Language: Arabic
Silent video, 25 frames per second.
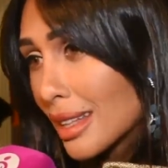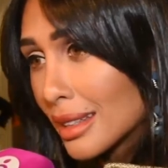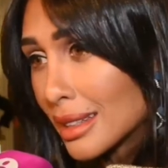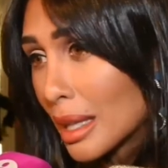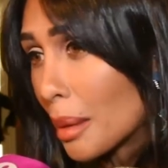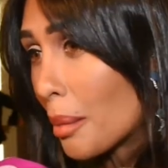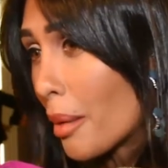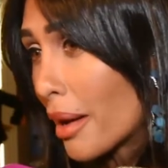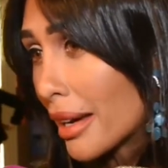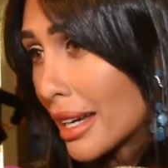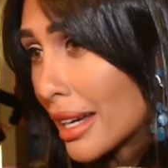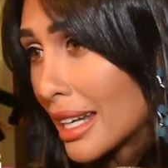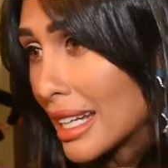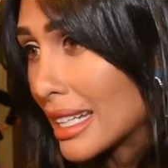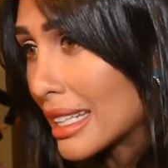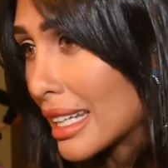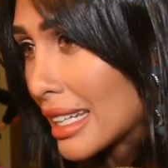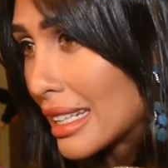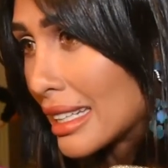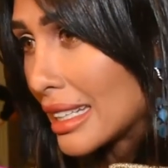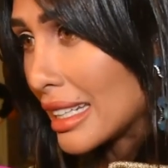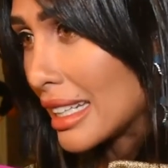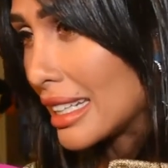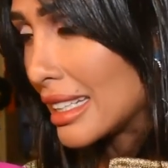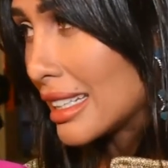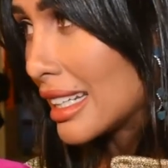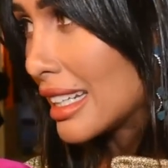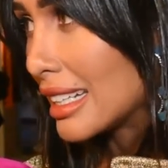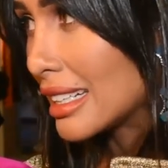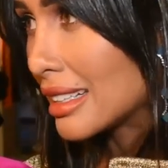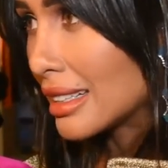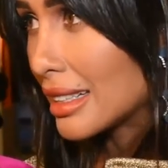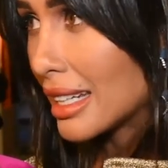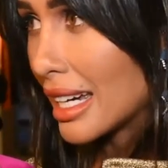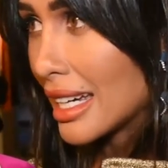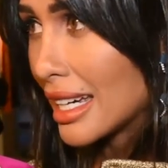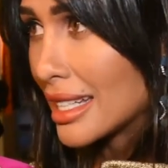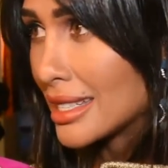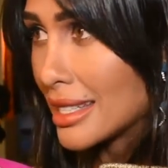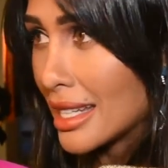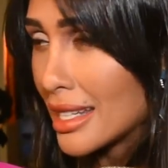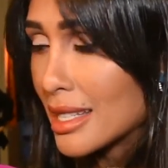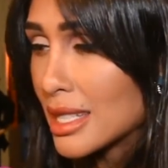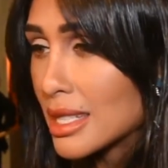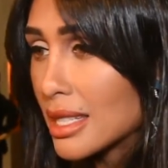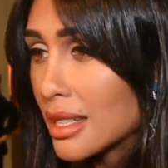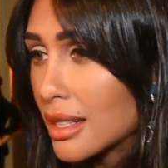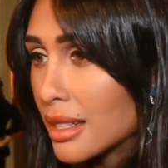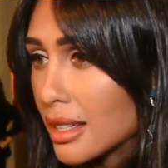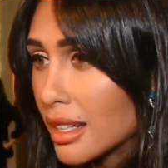طبعا ال ال ال
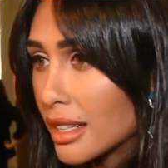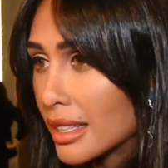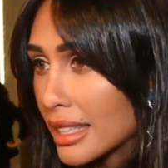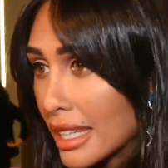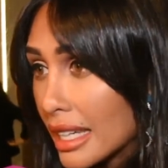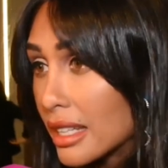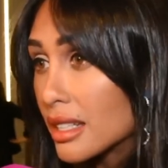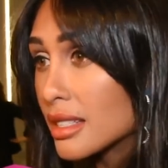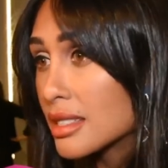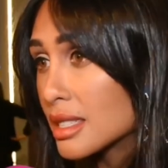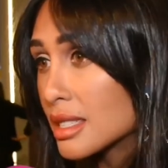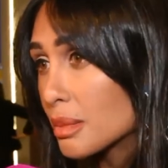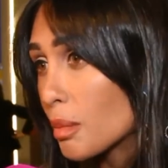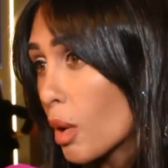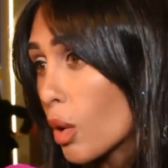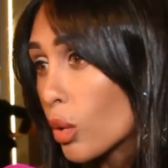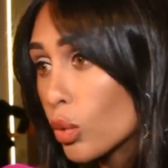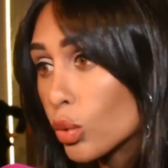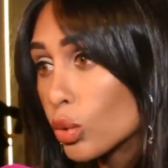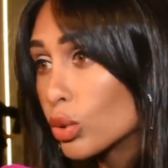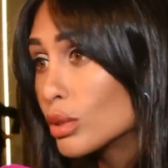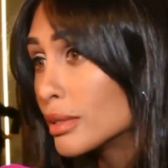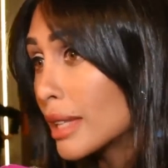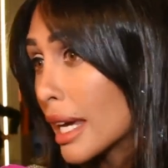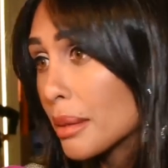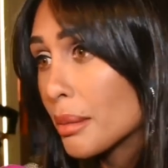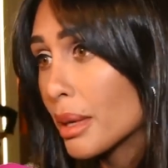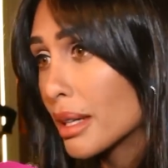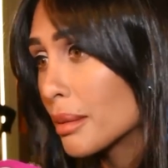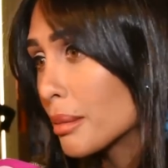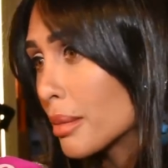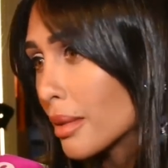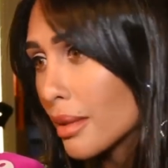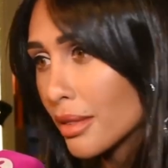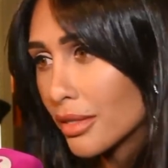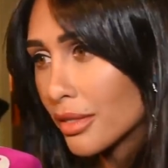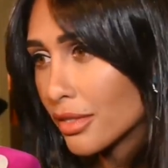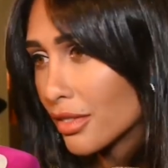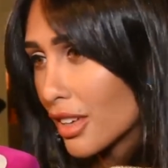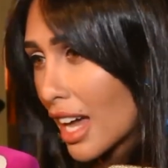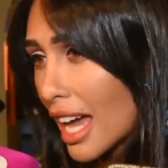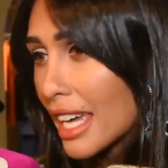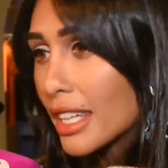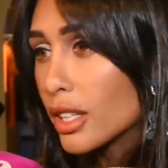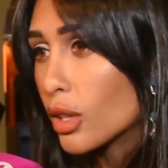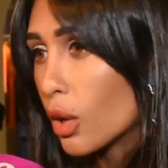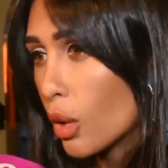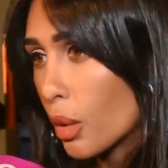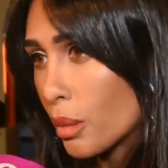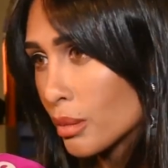الاحساس الجلت موجود دايما في
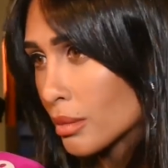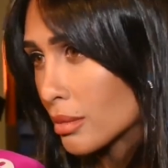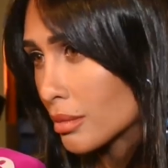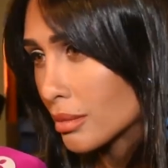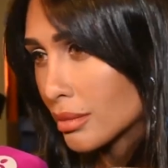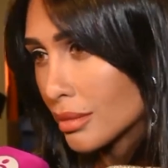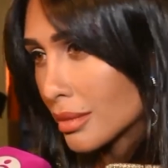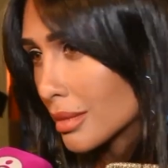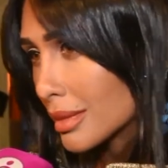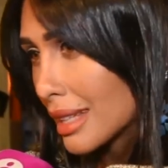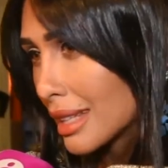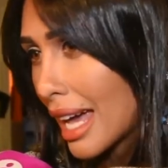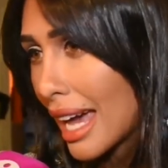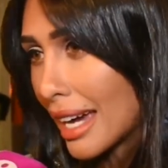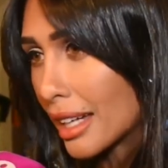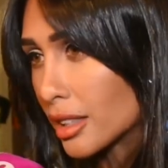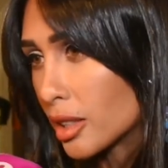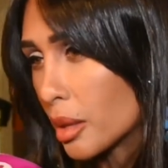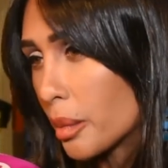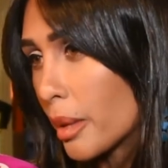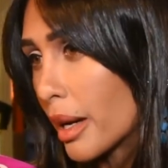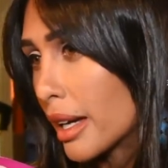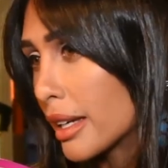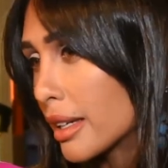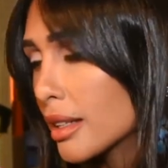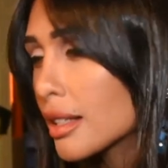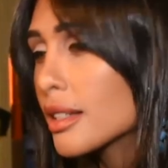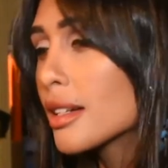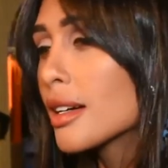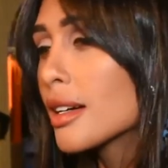اي ام دي حاجه طبيعيه